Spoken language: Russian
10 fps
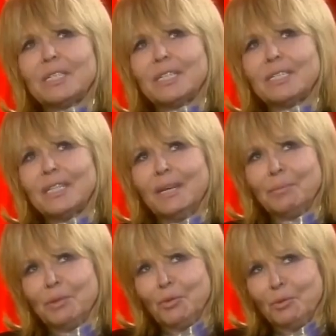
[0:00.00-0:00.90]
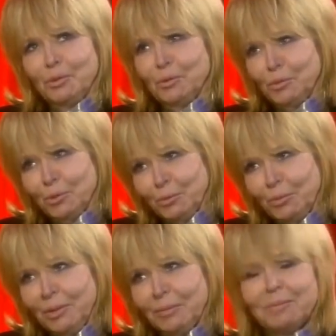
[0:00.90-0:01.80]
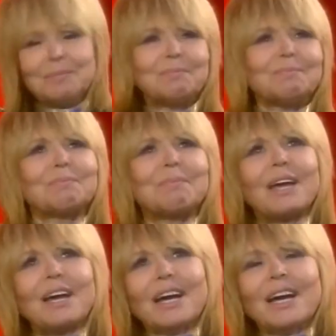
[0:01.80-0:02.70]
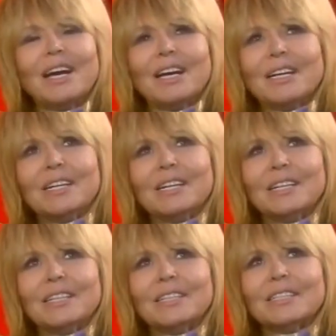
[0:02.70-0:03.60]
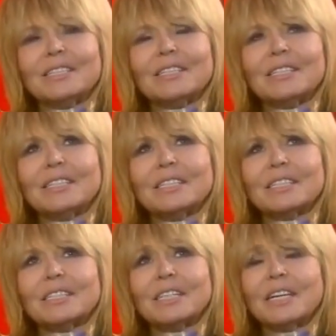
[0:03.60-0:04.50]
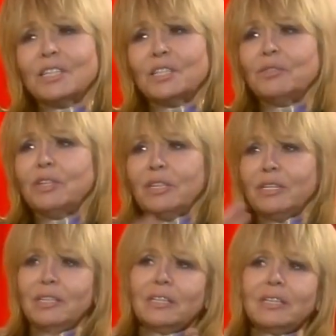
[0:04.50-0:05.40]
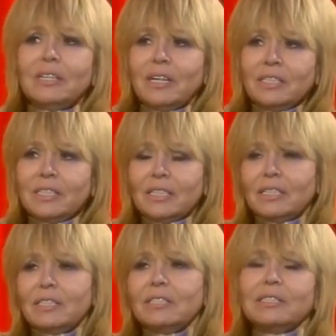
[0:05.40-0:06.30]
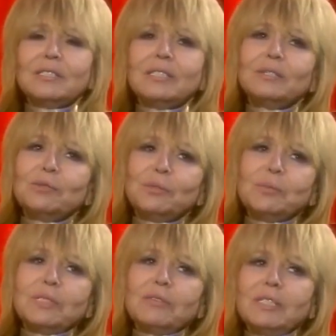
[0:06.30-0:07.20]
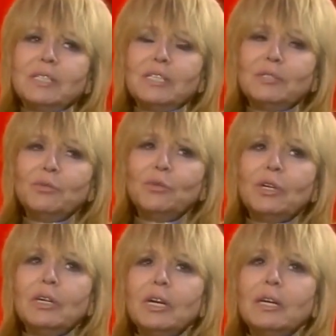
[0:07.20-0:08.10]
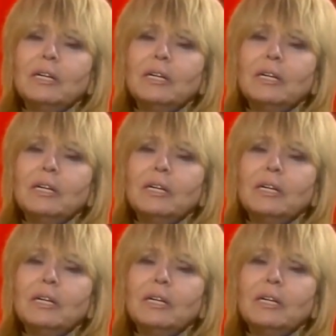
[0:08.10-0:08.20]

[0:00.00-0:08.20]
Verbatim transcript: мы с Алексеем Беловым, с мужем, да а, заканчивали э, концерт, э, то есть мы сводили звук